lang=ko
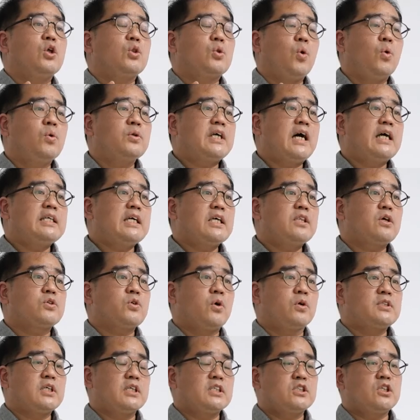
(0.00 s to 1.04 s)
동단위에서
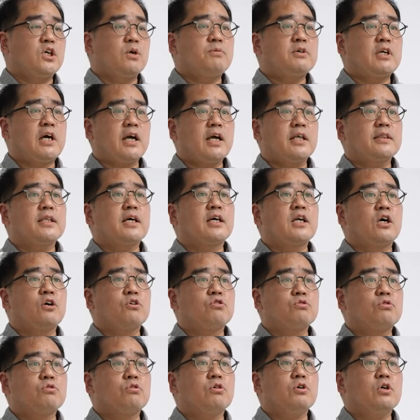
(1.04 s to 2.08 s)
정책 실험을
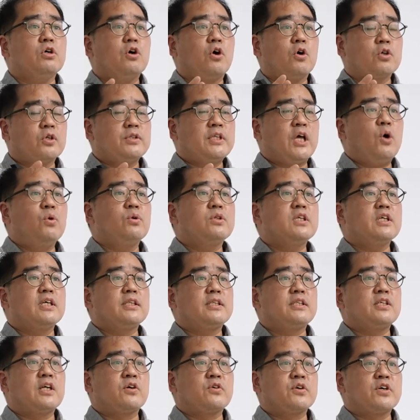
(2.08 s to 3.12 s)
하겠다라고 어떤 내용들이
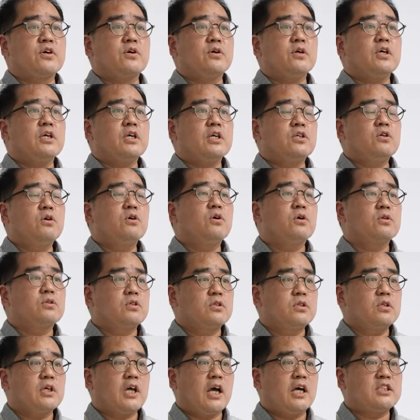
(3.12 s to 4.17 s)
있더라고요. 이런
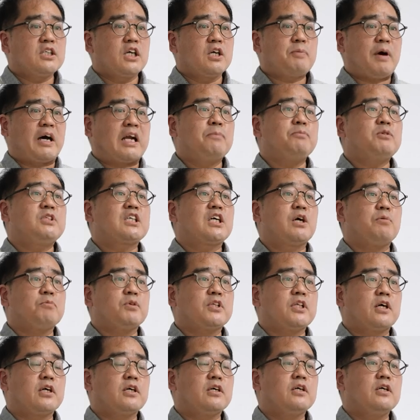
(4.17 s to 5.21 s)
것들은 굉장히
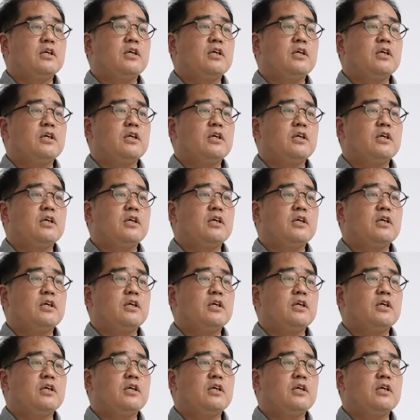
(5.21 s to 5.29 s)
바람직합니다.